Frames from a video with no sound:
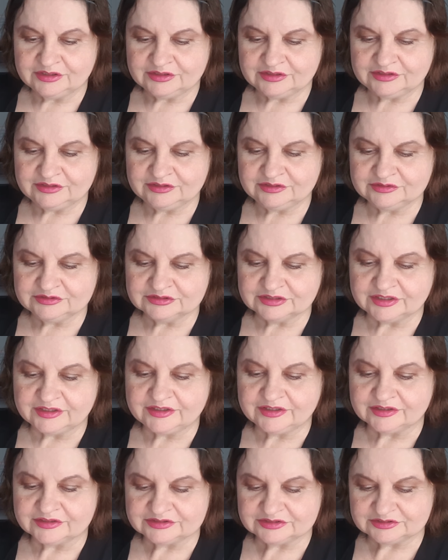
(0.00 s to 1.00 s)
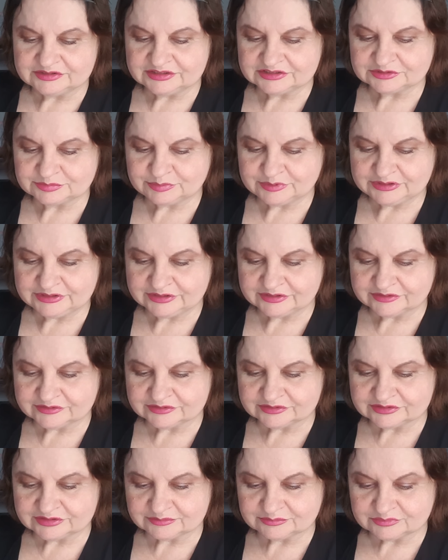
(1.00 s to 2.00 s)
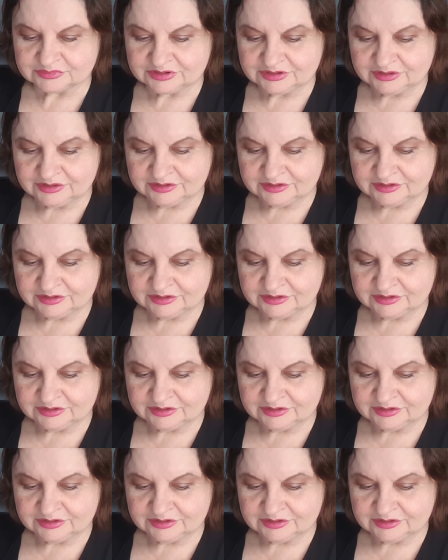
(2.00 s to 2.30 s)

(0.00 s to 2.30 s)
и наряды, и даже поехала там